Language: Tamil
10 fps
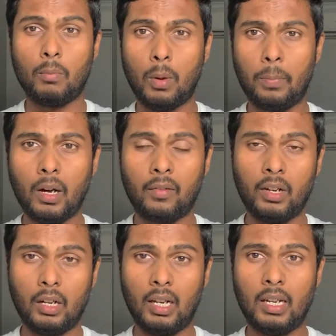பொப்ப
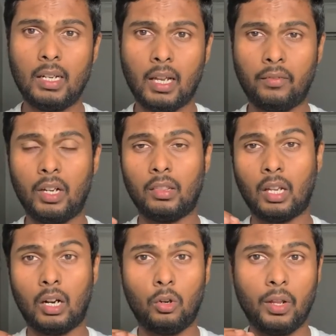அர்வினும் லின் அர்வினும்
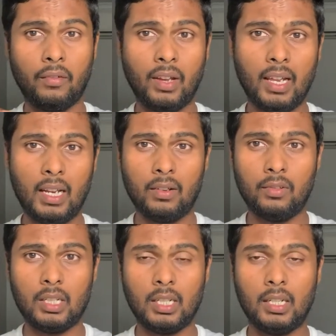தங்களுடைய வேலையை
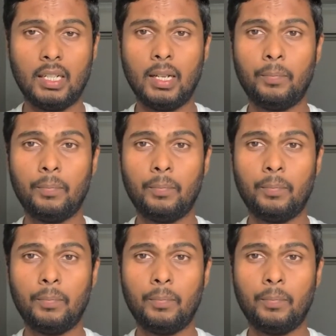விட்டுட்டு